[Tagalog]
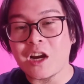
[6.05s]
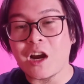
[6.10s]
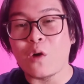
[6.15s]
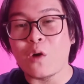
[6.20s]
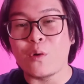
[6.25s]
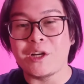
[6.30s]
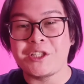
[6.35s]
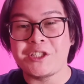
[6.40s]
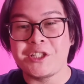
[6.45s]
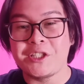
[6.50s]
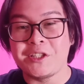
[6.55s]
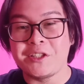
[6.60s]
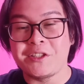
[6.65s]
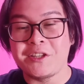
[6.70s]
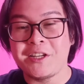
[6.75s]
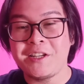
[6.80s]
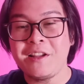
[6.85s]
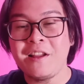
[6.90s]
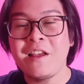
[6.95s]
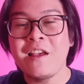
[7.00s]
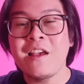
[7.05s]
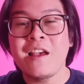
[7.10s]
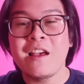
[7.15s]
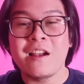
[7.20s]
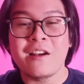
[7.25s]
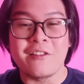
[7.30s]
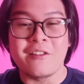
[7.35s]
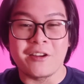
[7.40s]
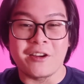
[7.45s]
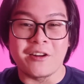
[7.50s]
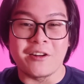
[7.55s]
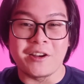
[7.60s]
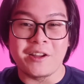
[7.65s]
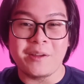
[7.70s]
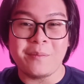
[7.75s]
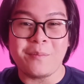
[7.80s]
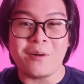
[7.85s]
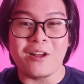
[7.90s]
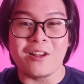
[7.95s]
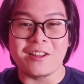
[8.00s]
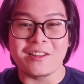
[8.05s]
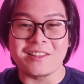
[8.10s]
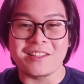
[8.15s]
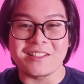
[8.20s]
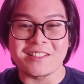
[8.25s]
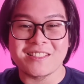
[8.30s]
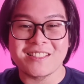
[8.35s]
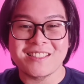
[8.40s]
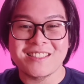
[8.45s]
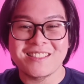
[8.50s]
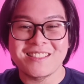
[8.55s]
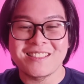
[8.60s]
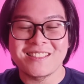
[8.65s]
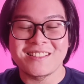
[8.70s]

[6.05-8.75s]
our children regarding politics.